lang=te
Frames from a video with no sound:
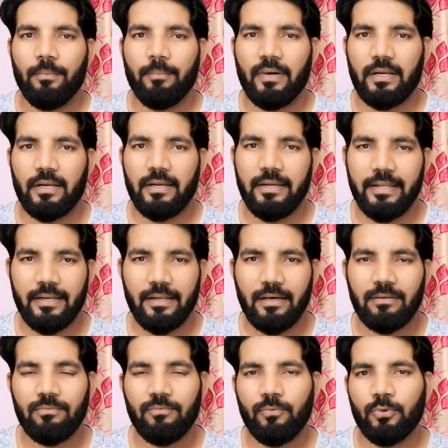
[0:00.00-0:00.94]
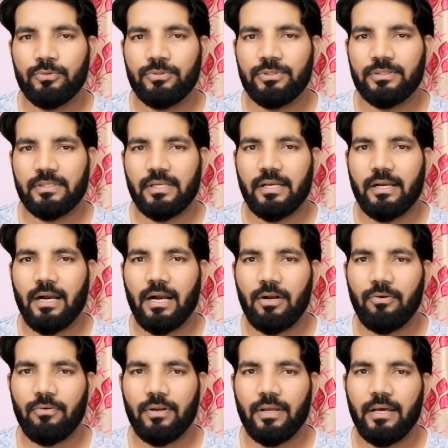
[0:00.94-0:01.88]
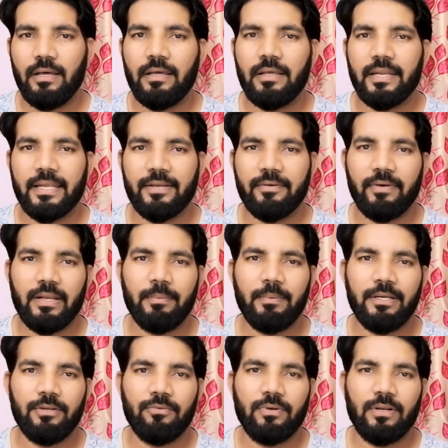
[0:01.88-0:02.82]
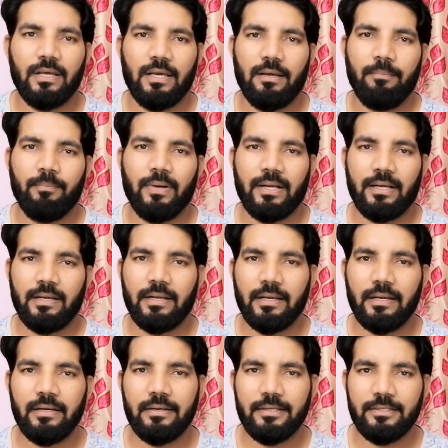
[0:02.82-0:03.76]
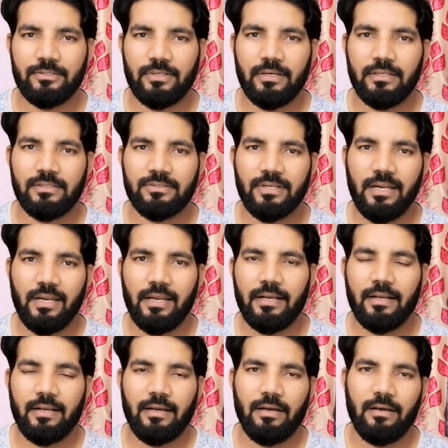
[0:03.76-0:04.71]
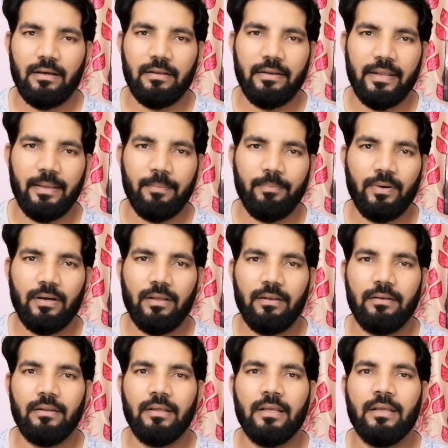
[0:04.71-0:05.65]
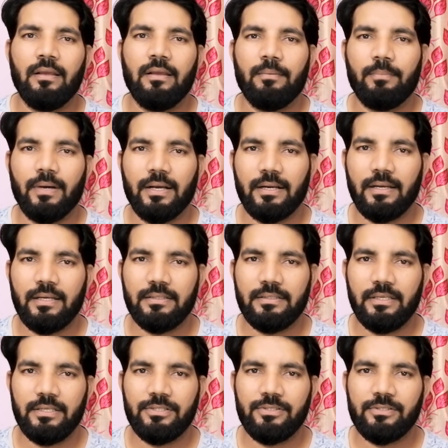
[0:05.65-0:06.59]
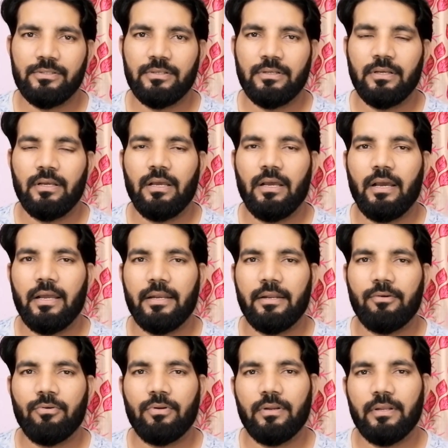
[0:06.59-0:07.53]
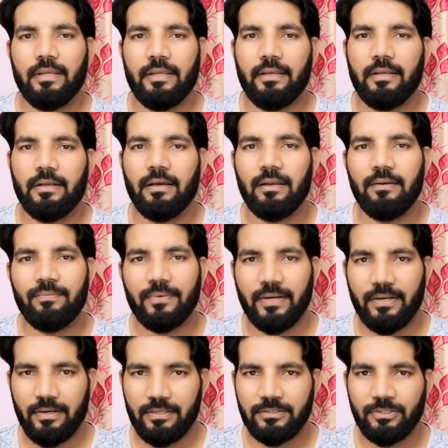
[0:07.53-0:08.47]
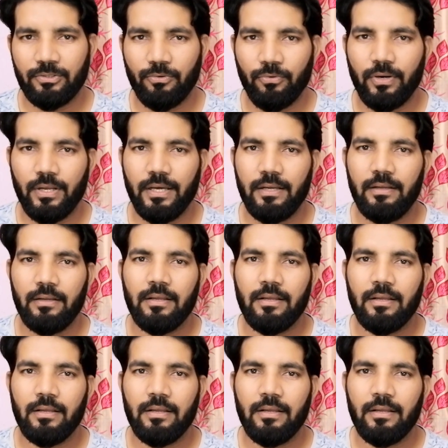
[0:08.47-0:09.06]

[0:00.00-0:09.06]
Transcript: మన ఇండియన్ ఆర్మీ ఫోర్సెస్కే కాకుండా రిక్వైర్మెంట్ ఉన్న పక్క కంట్రీస్ అంటే శ్రీలంక నేపాల్ బంగ్లాదేశ్ అండ్ కొన్ని గల్ఫ్ కంట్రీస్కి కూడా